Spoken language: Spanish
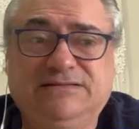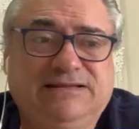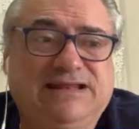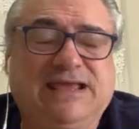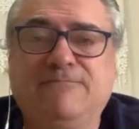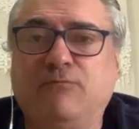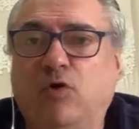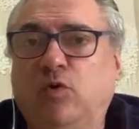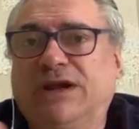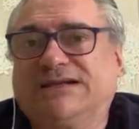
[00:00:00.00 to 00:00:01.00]
tiene que
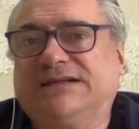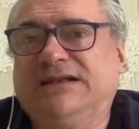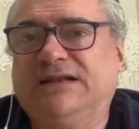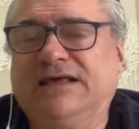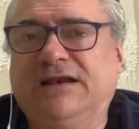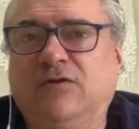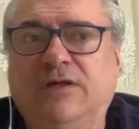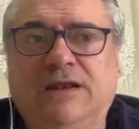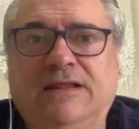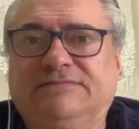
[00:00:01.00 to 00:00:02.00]
involucrarse el,